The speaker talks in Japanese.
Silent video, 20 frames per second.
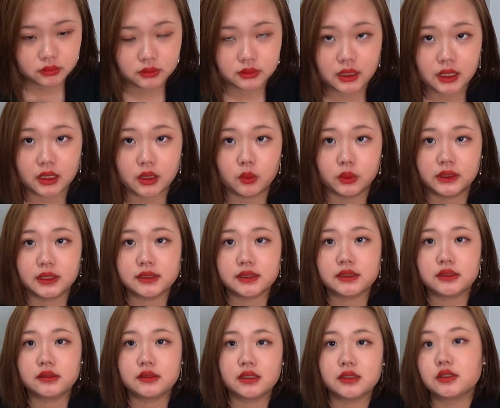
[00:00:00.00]
なんか
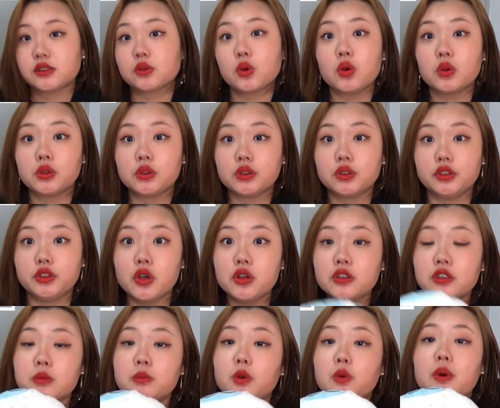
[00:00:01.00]
私ってすごく良
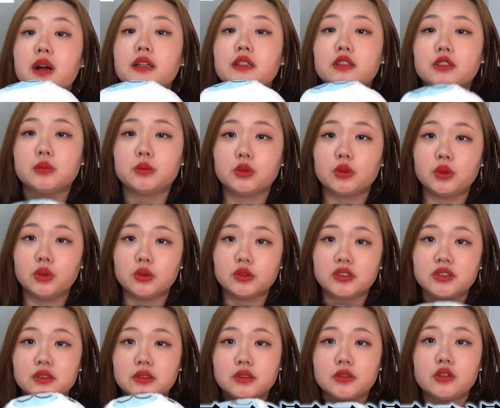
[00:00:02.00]
くも悪くも
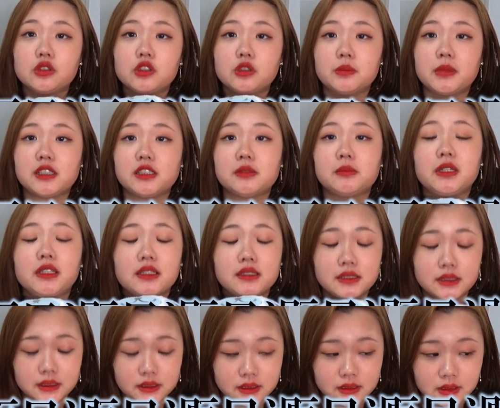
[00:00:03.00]
すっごく真面目だ
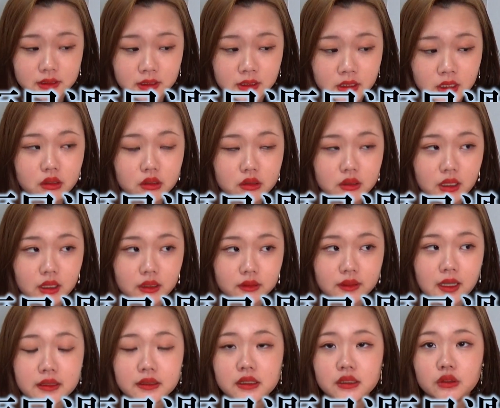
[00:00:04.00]
しなんか
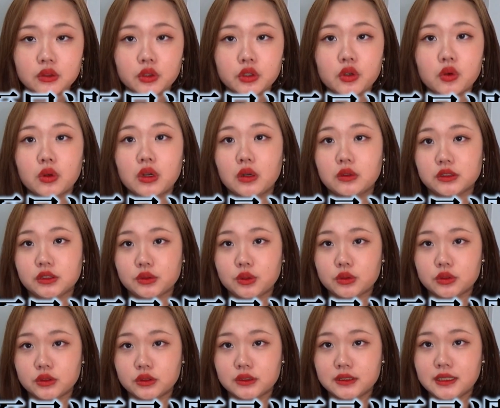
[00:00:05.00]
他人の評価をす
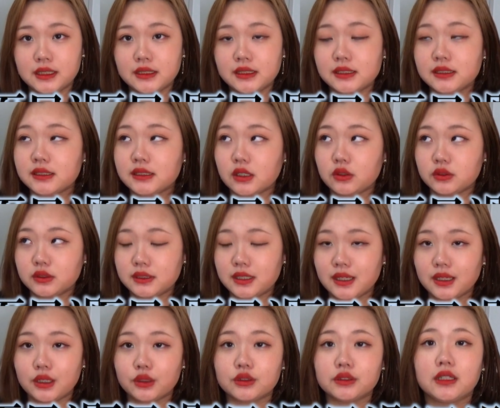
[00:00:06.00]
ごく気にしちゃう
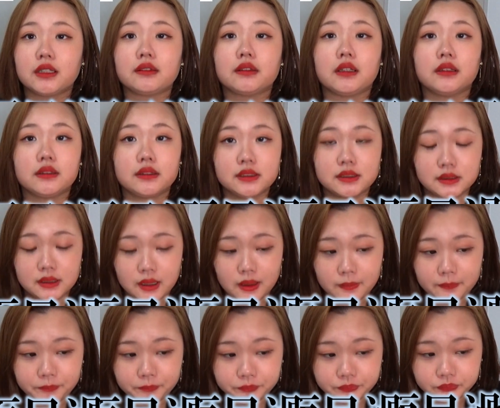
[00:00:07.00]
性格だったんですね
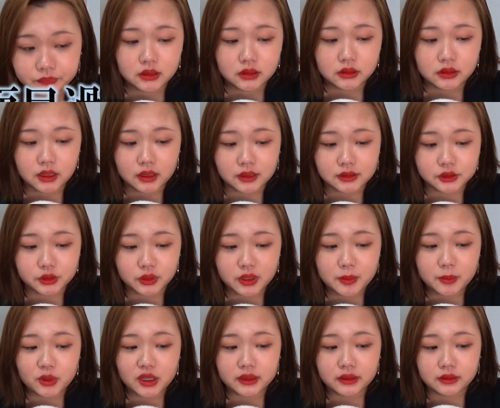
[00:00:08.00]
なんかそれ
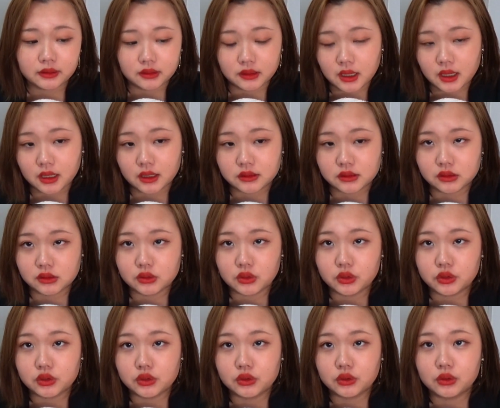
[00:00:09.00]
もあってずっと
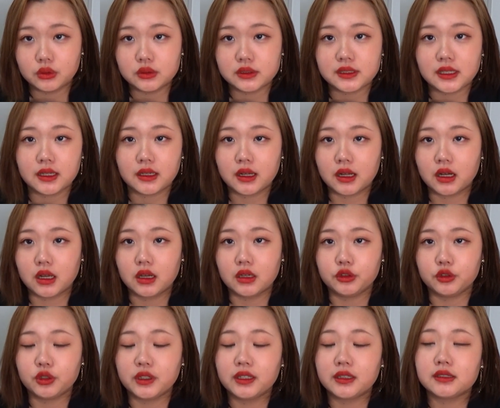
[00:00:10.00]
優等生か
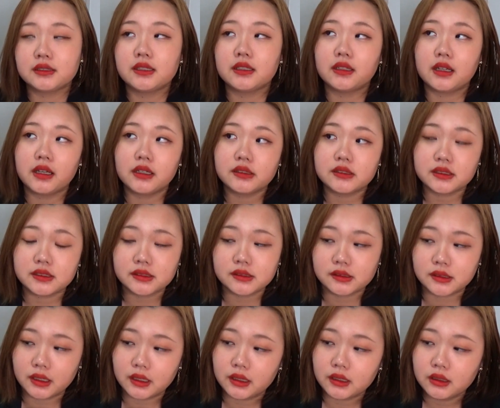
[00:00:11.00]
ら抜け出せない人
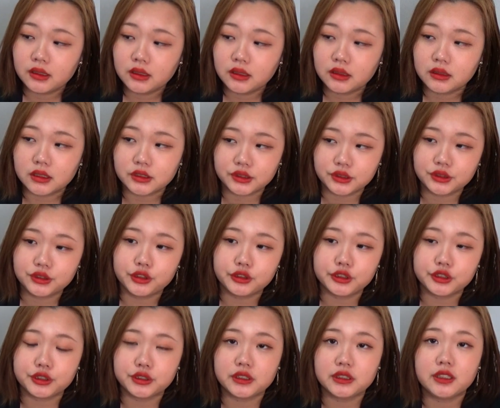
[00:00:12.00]
生がずっと
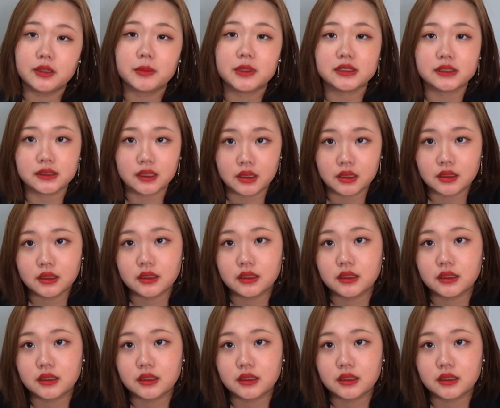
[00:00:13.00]
続いてました